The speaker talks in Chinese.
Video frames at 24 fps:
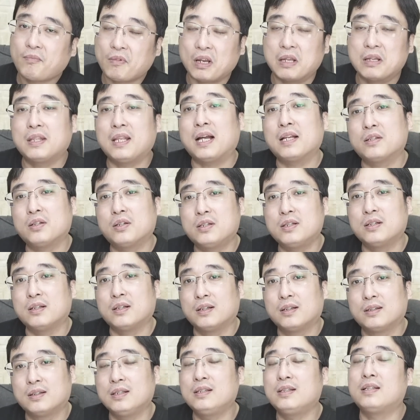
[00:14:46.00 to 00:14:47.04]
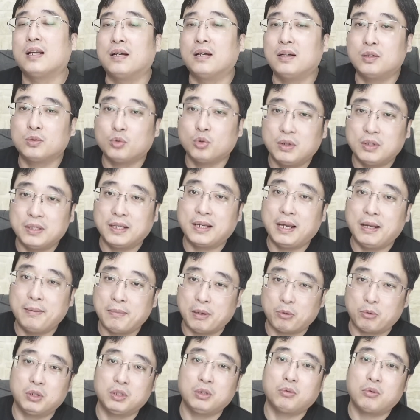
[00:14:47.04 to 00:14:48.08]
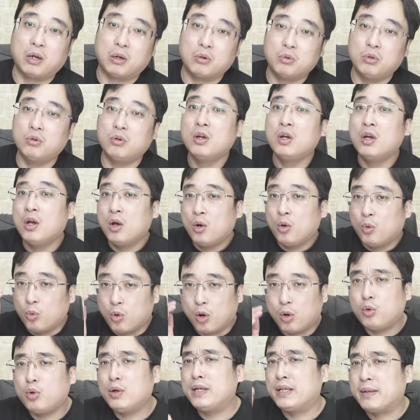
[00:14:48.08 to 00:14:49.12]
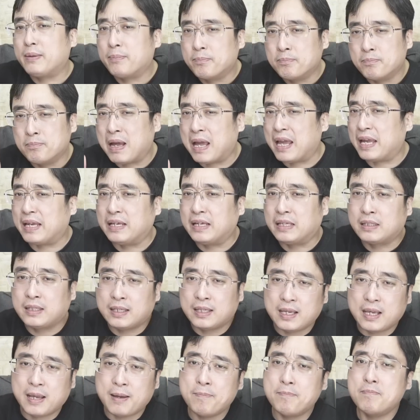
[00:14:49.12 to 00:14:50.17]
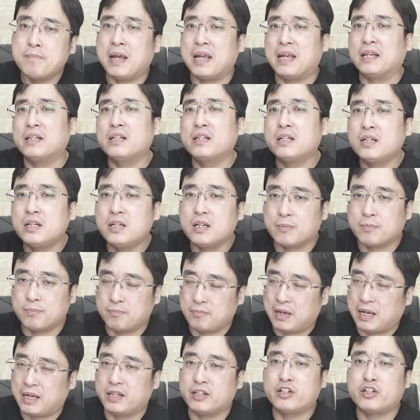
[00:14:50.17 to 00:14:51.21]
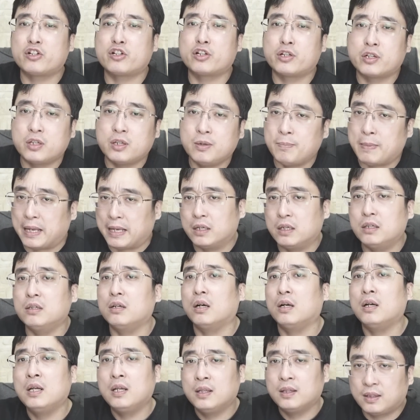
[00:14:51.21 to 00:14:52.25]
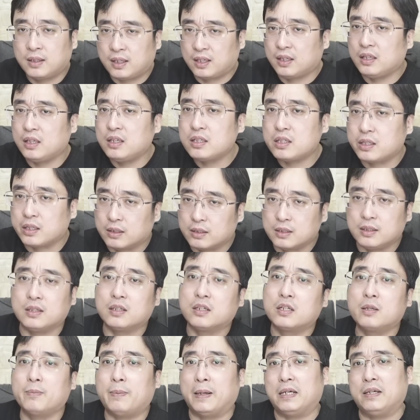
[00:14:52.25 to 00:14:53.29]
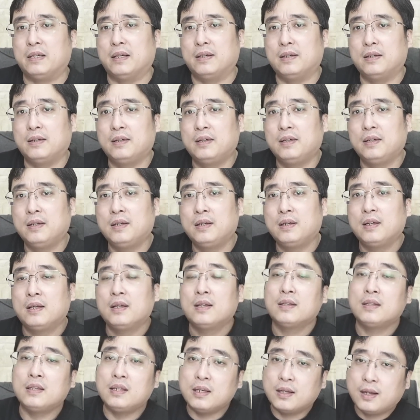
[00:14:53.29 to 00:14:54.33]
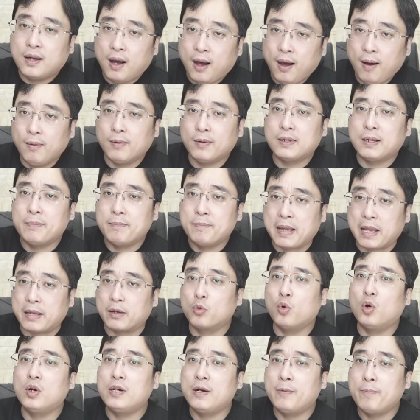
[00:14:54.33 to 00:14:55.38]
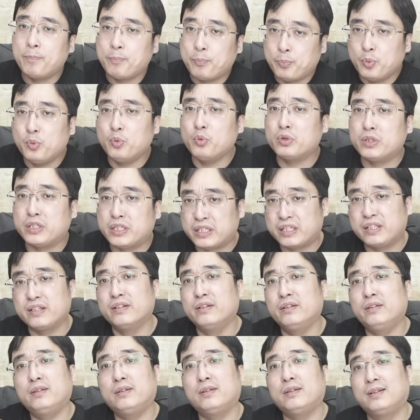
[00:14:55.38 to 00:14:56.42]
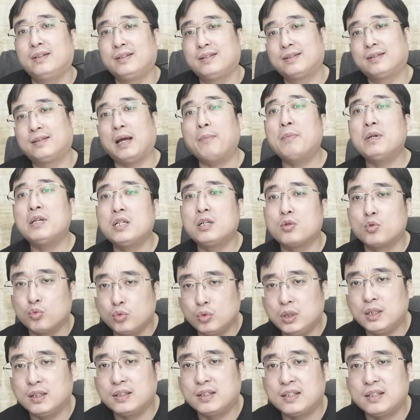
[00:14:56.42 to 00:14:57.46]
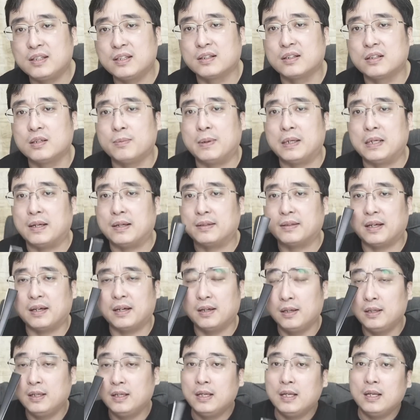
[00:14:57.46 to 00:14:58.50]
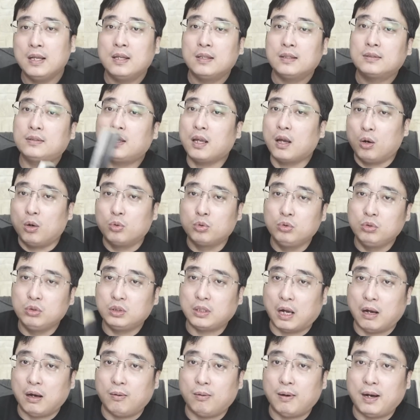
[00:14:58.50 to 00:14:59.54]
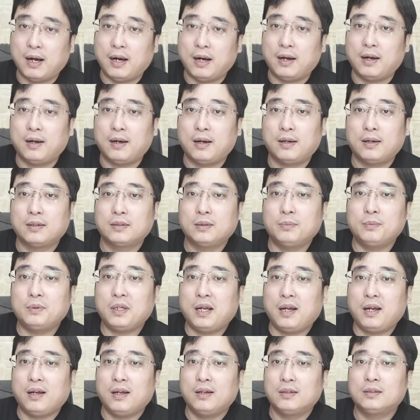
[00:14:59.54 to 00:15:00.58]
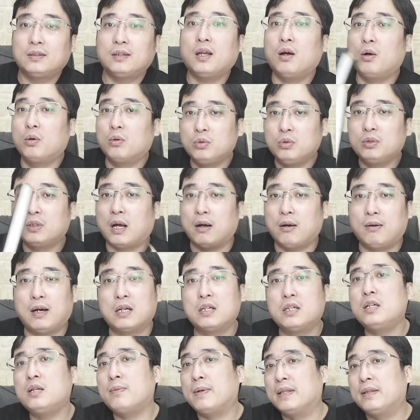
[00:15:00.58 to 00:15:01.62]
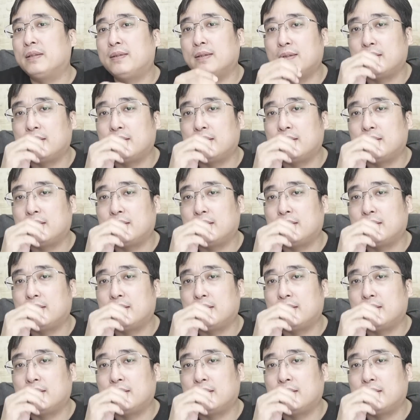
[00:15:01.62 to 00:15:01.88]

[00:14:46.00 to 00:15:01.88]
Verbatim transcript: 那就是你想要脱离开美国的管控，我会每天、每日、每时每刻提醒你日本人，你靠着美国人不行。咱们是如何提醒日本人的？钓鱼岛啊！对不对？钓鱼岛啊，日本自